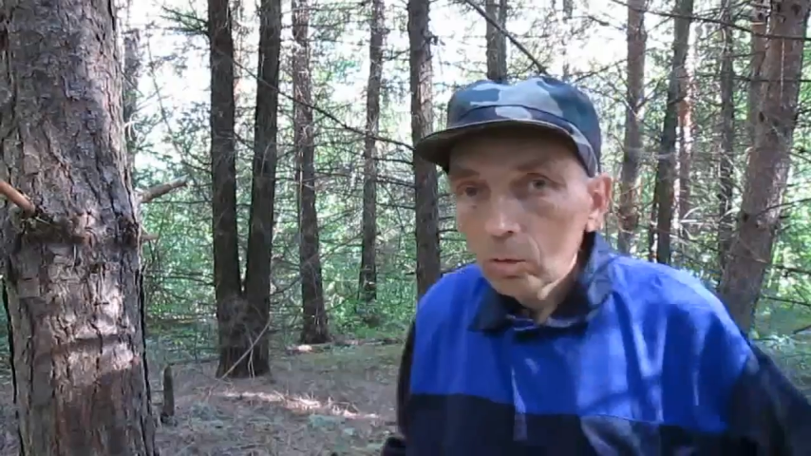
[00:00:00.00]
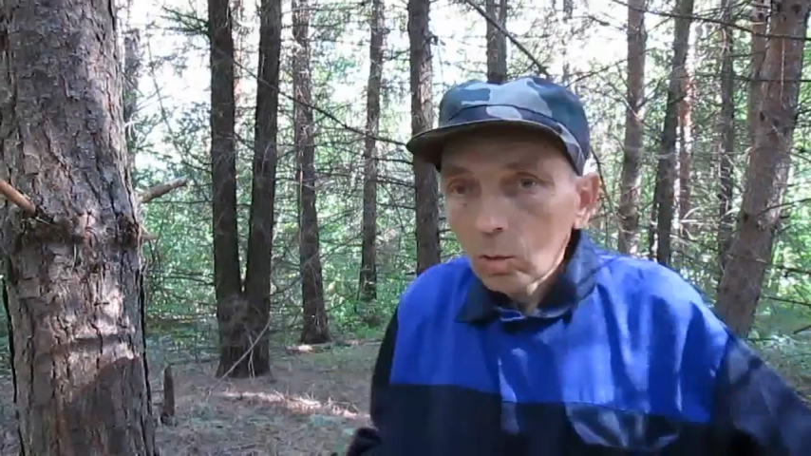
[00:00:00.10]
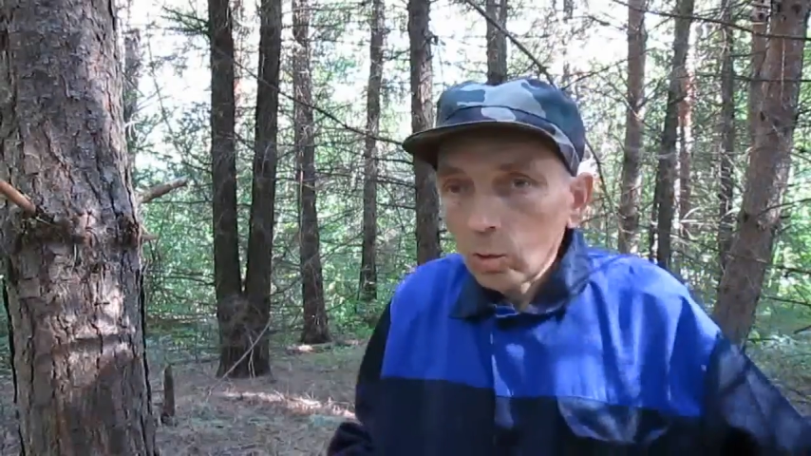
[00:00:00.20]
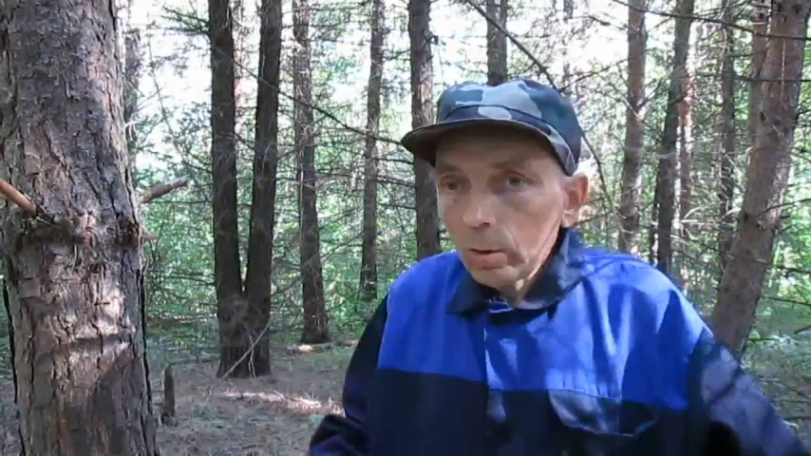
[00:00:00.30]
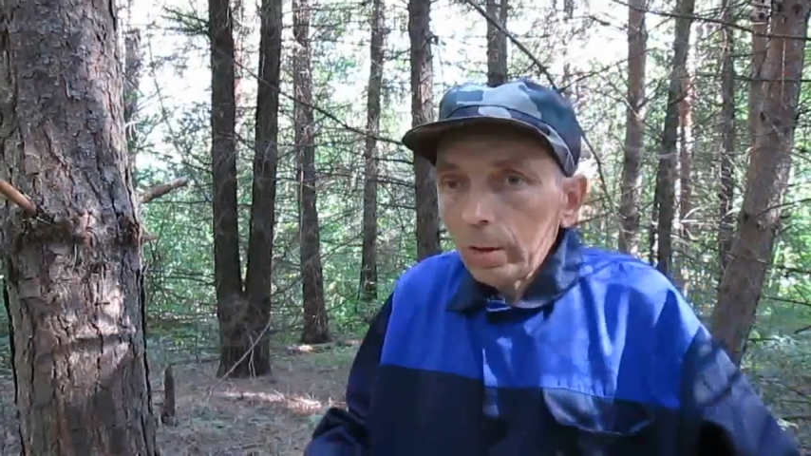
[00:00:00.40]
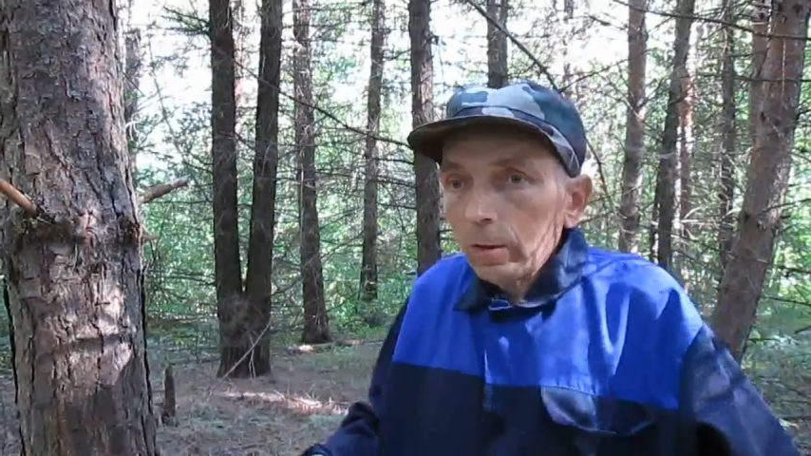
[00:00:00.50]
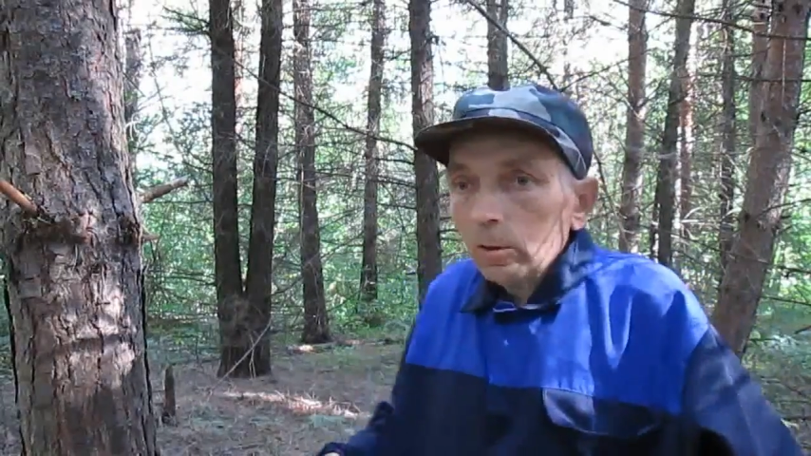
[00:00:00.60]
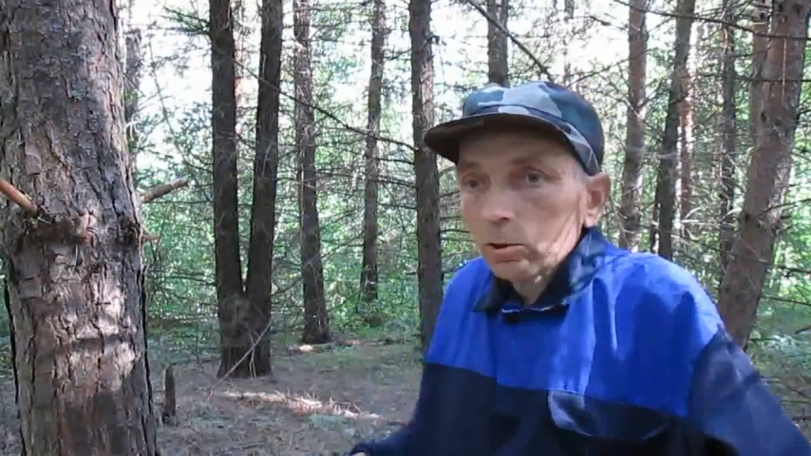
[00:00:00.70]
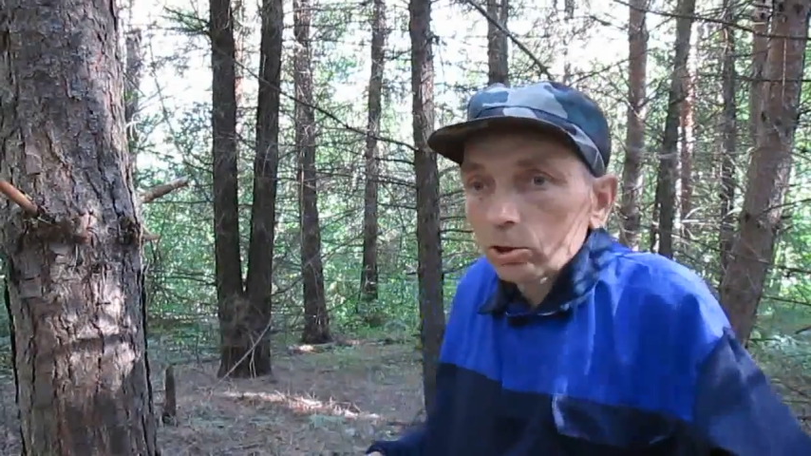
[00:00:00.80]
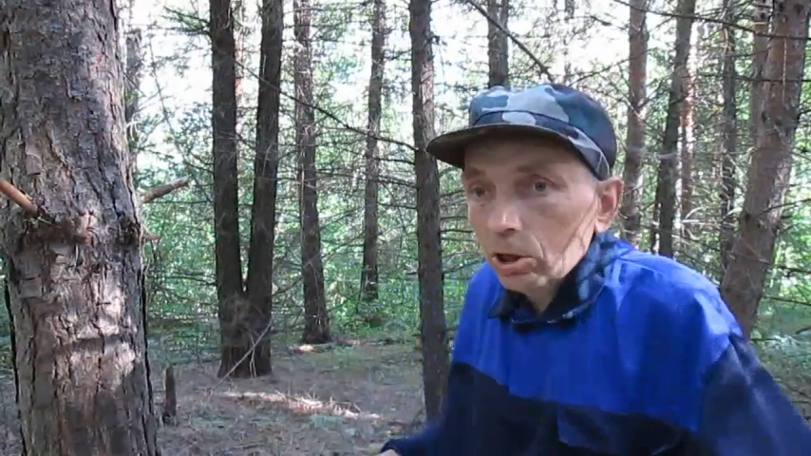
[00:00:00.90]
Я и
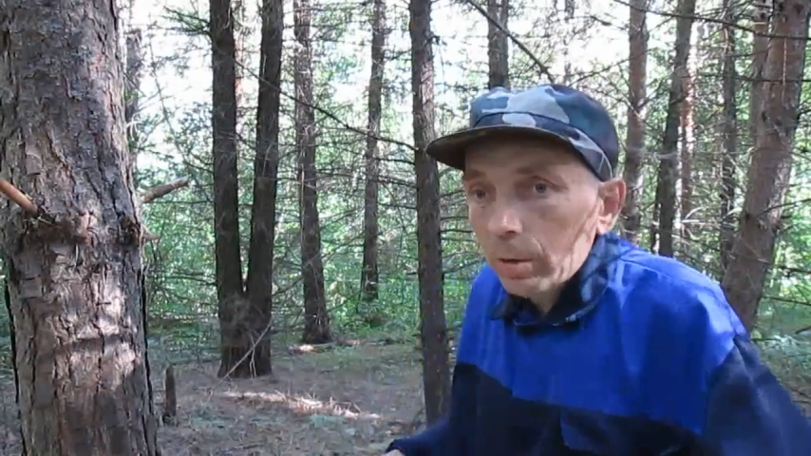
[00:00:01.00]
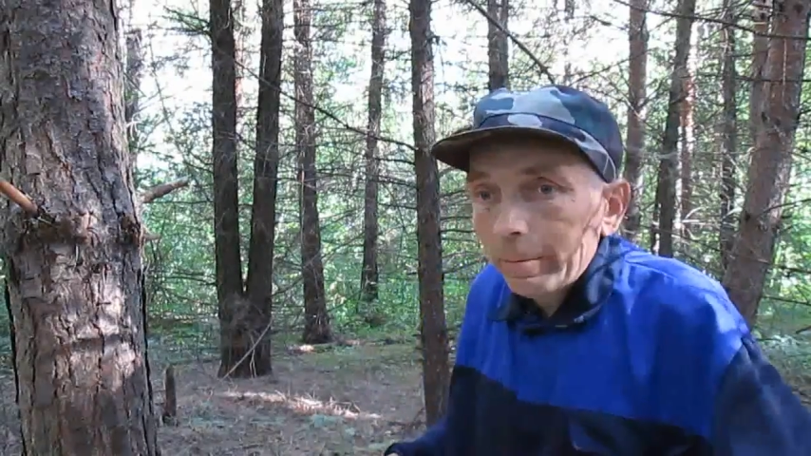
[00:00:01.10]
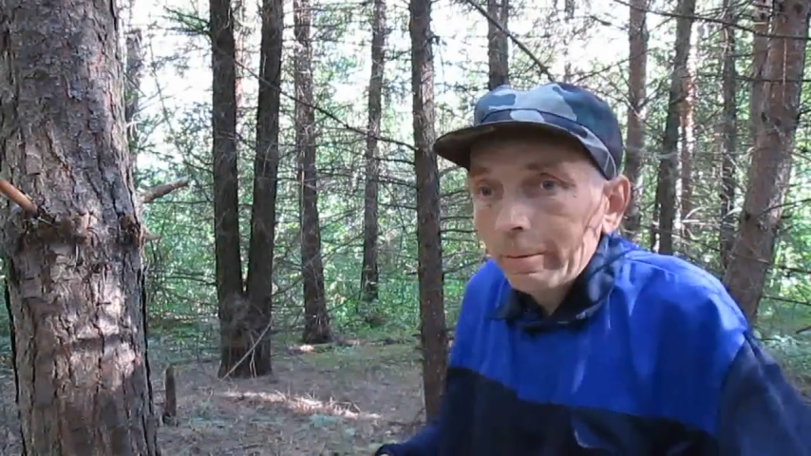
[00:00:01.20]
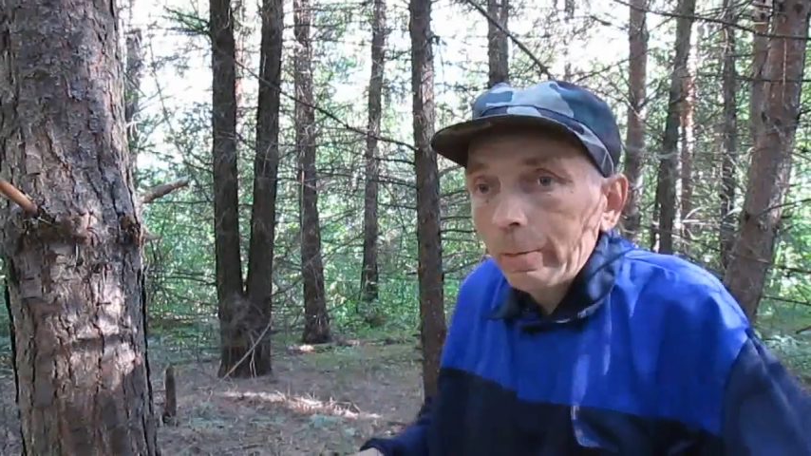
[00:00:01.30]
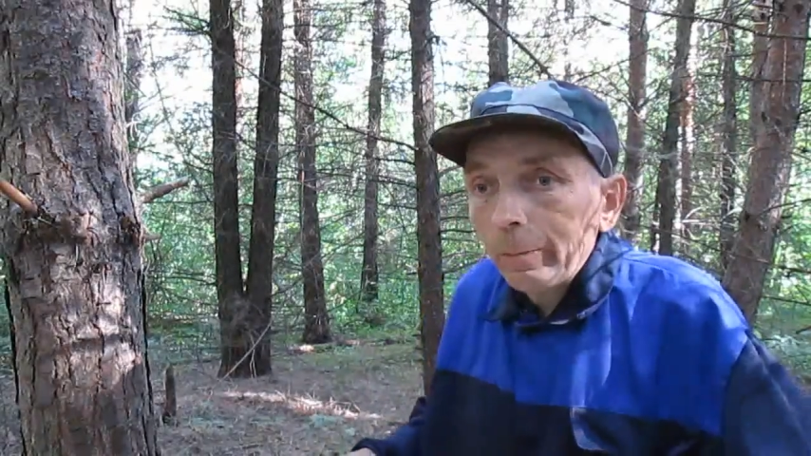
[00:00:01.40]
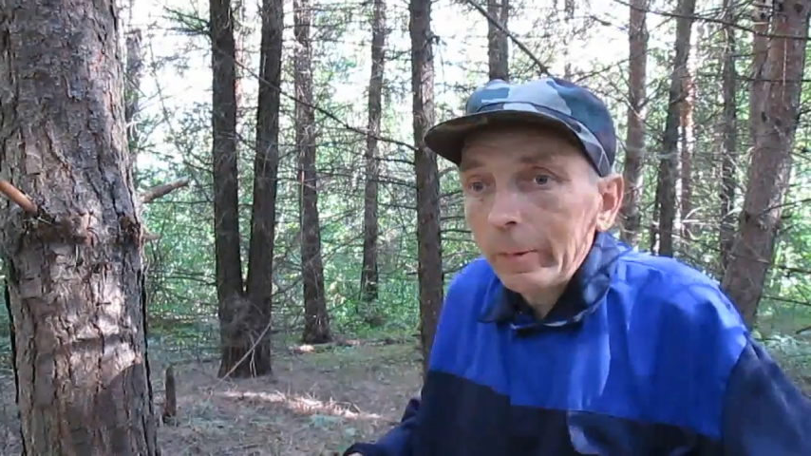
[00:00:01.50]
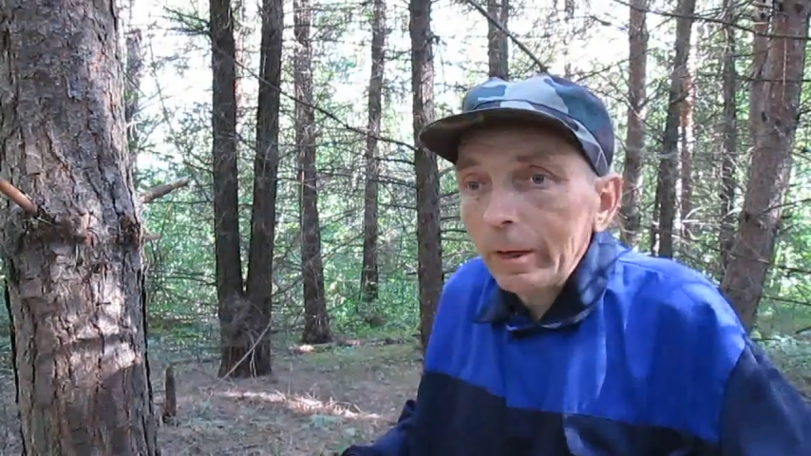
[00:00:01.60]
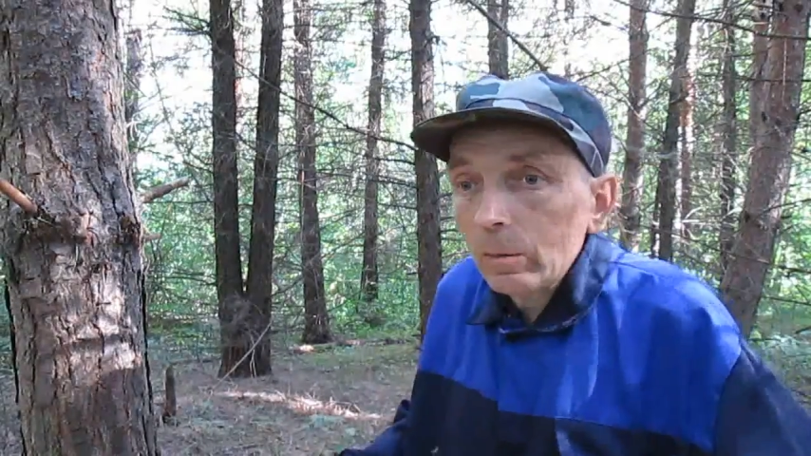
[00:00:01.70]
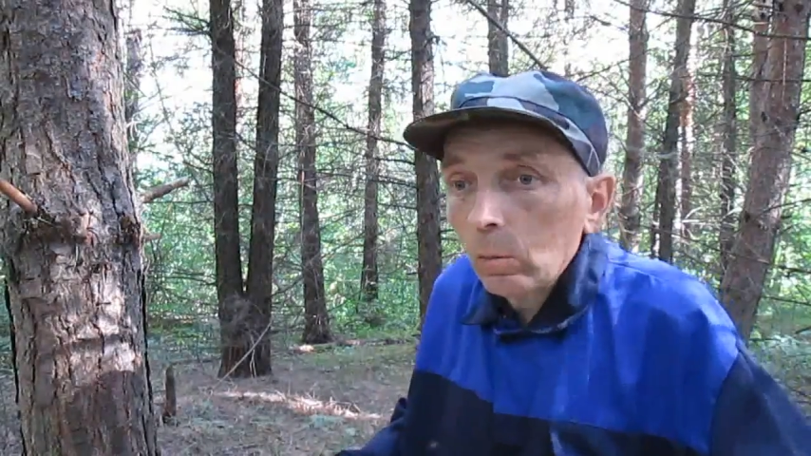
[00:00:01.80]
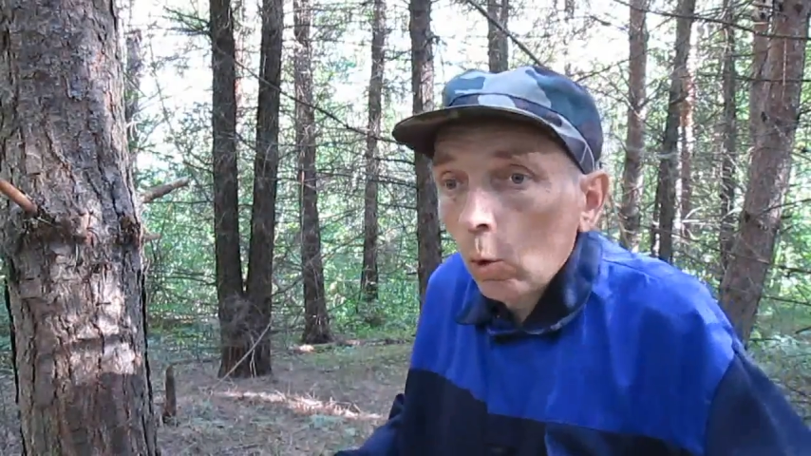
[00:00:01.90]
сам не
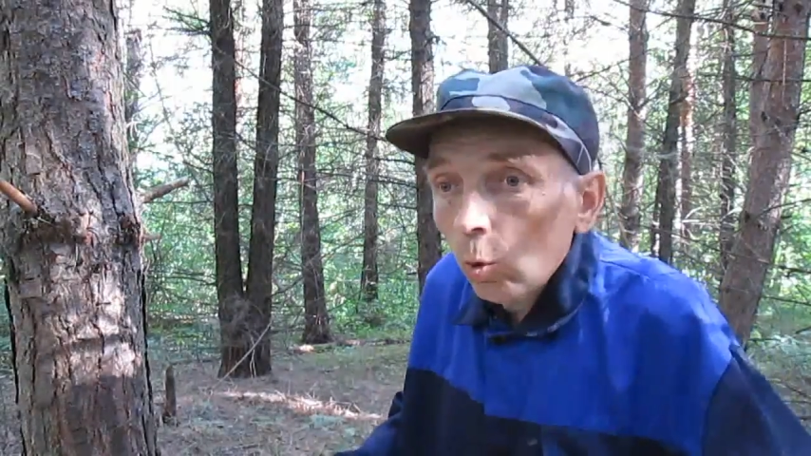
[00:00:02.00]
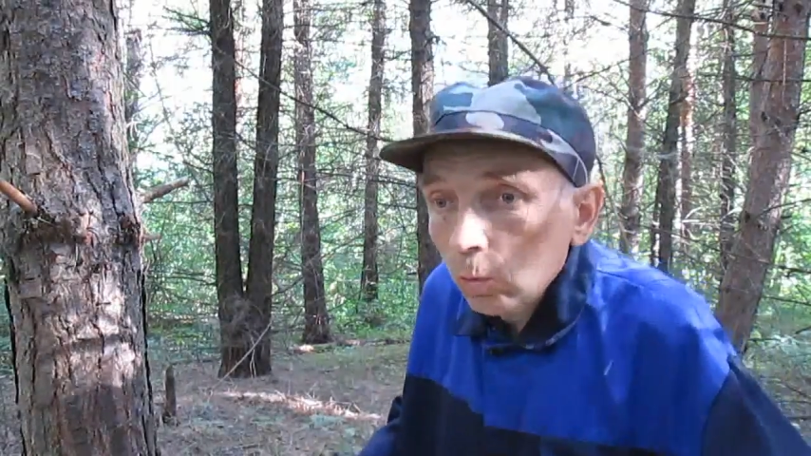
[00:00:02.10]
пойму.